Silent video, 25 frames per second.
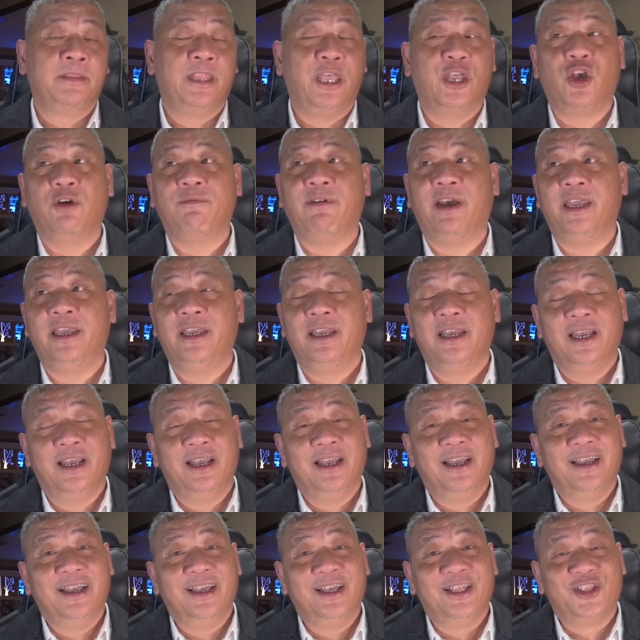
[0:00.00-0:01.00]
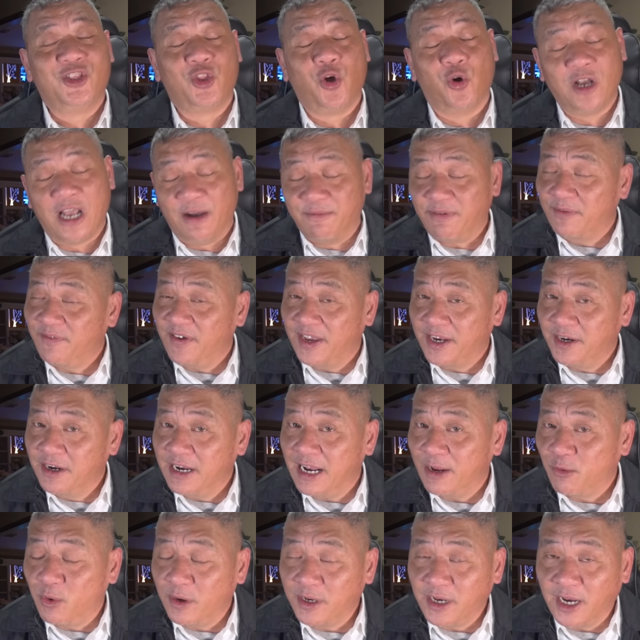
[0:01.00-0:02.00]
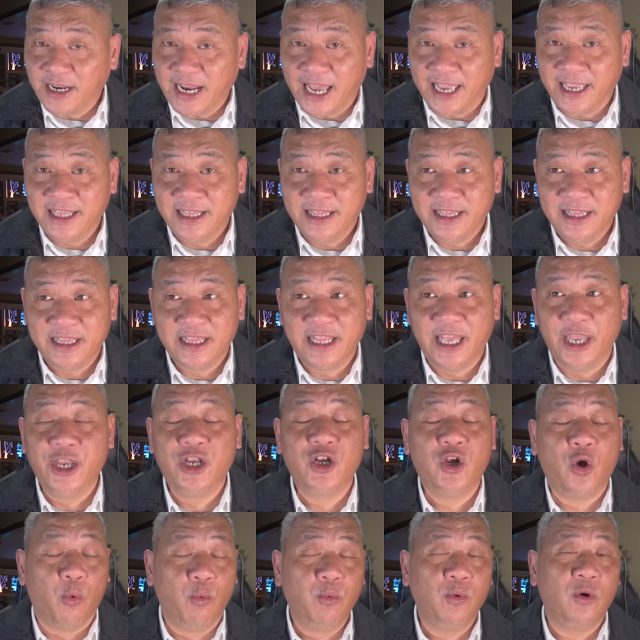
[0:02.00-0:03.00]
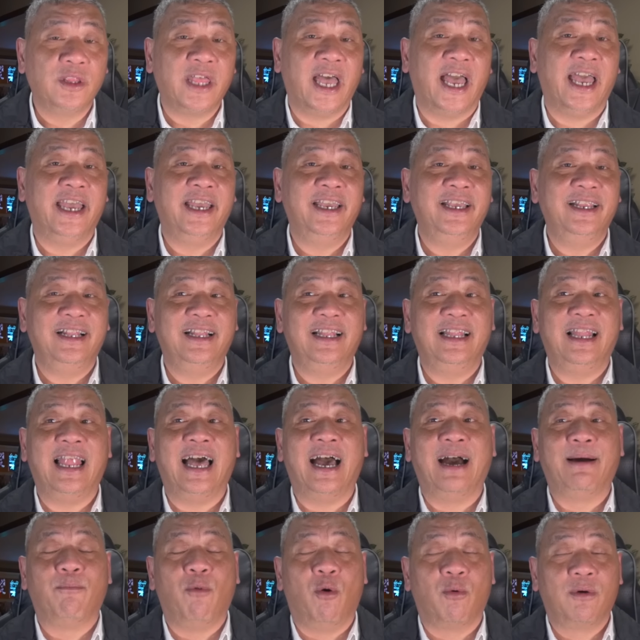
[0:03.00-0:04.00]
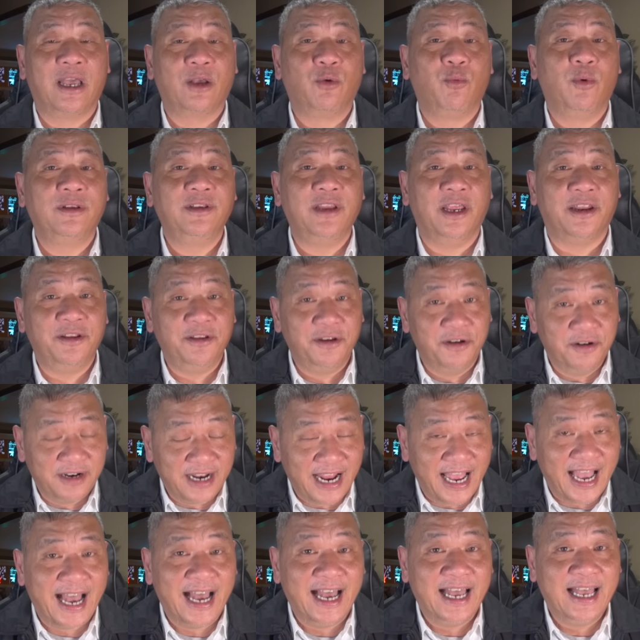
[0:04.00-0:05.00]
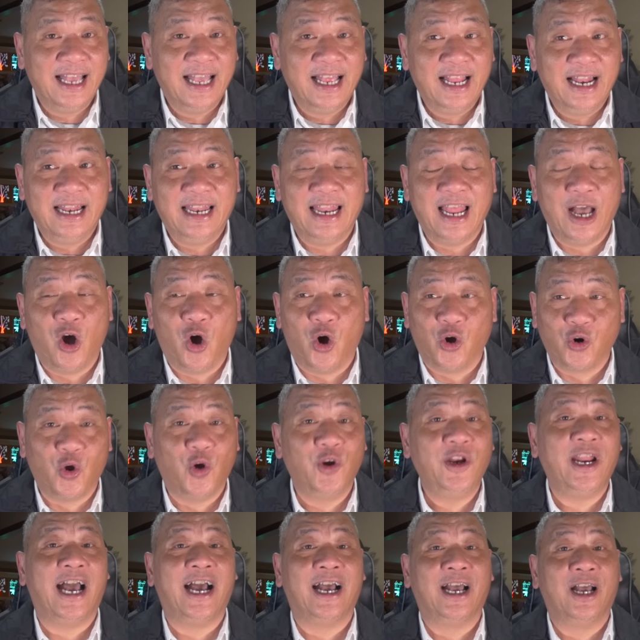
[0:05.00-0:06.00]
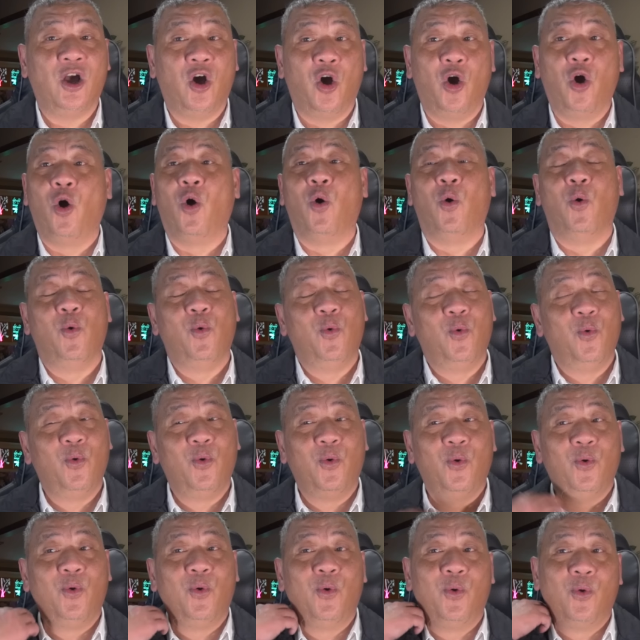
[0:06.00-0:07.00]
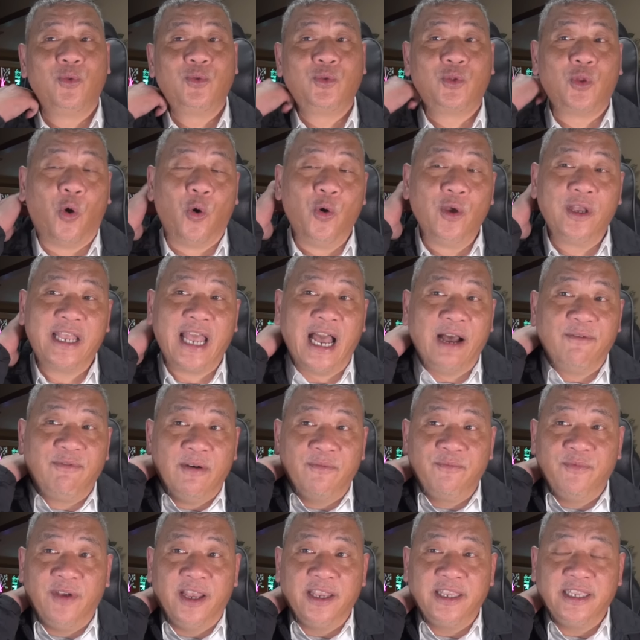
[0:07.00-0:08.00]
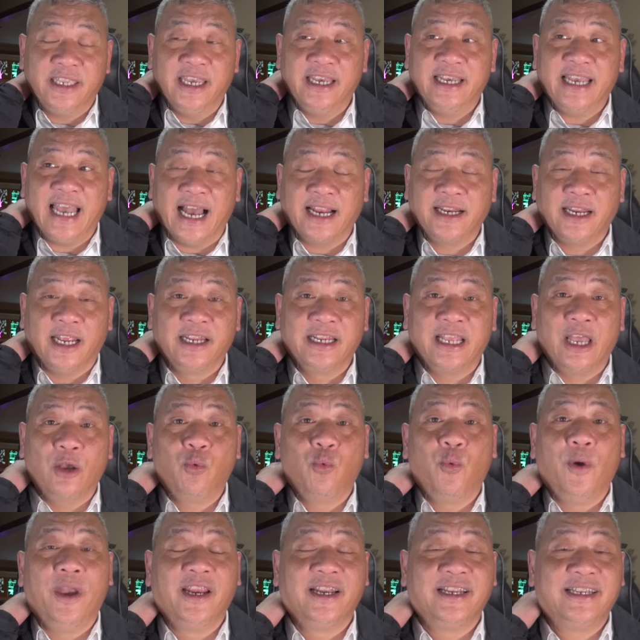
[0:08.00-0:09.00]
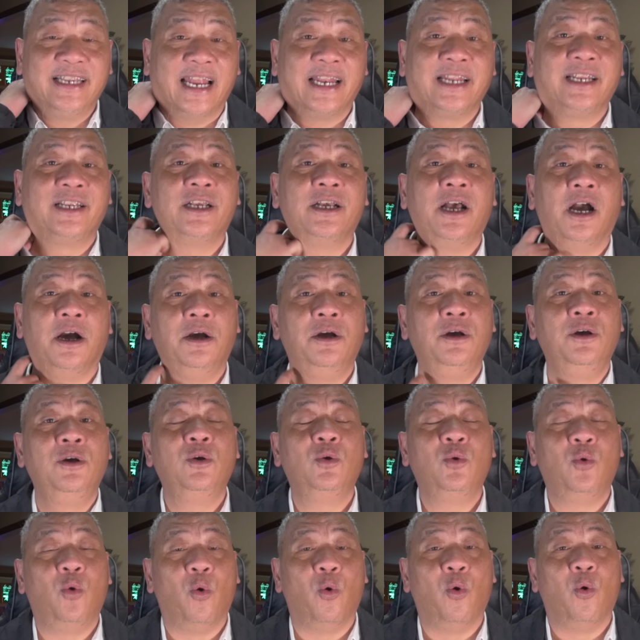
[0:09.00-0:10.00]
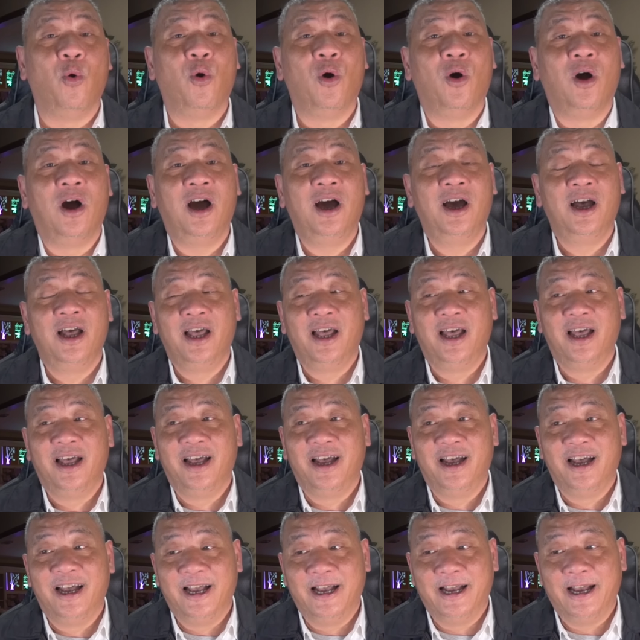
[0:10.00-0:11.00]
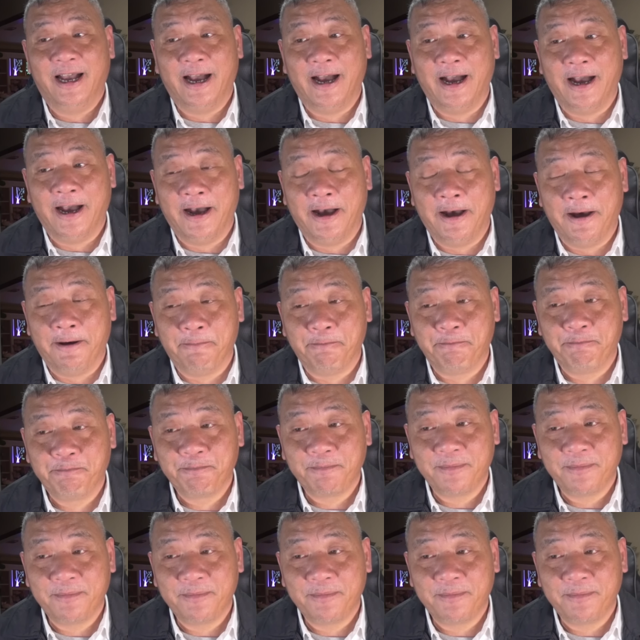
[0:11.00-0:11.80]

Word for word: Thì quý vị, tối cao pháp viện đưa ra quyết định này thì cũng có thể là một cái quyết định đưa ra là họ nói rằng ồ tối cao pháp viện chỉ khẳng định cái quyền tranh cử của à,